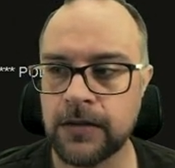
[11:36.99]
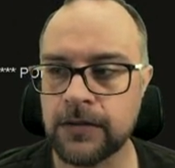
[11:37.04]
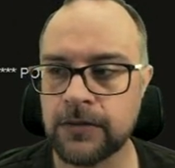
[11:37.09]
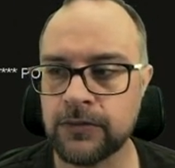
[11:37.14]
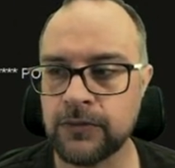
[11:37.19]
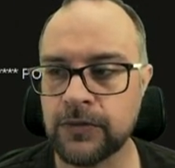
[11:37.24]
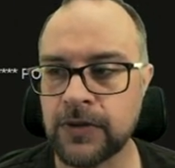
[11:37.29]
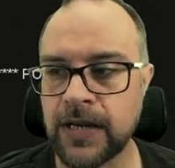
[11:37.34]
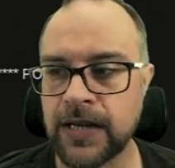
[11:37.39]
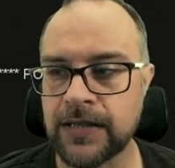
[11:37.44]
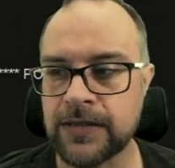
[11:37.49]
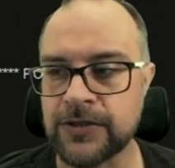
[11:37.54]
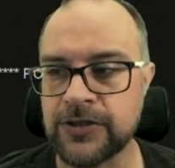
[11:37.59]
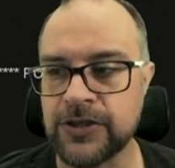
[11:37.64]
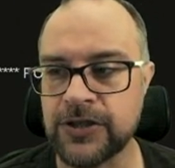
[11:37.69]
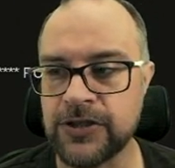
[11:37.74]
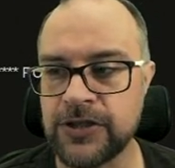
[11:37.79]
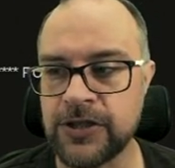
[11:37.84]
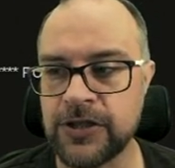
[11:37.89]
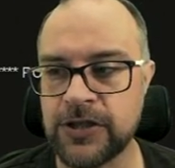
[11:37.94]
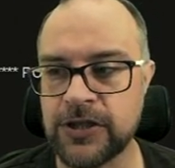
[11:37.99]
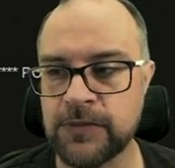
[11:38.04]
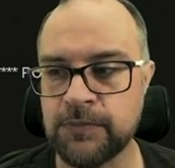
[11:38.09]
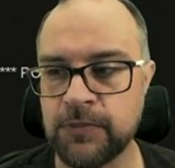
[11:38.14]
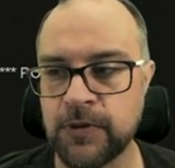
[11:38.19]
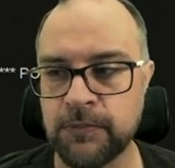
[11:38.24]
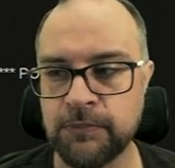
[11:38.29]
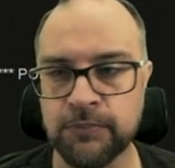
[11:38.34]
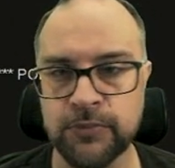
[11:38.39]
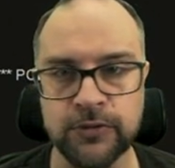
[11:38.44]
która dziedziczy
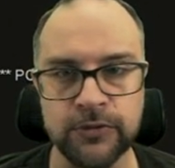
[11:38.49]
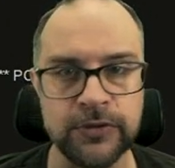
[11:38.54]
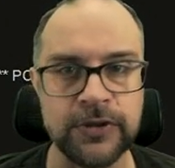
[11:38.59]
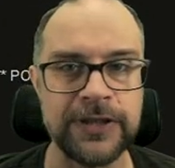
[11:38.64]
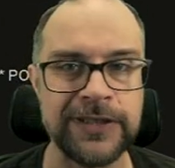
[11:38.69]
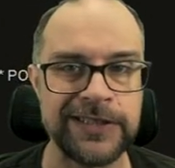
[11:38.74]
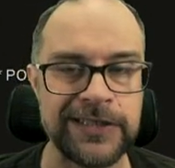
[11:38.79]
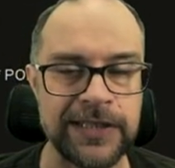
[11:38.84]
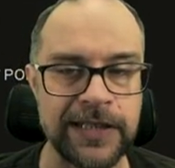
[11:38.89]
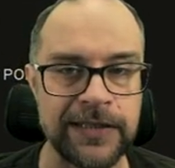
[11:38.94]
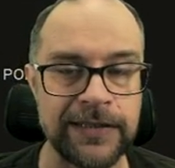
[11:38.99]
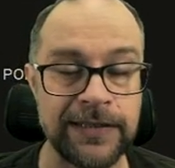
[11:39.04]
po punkcie.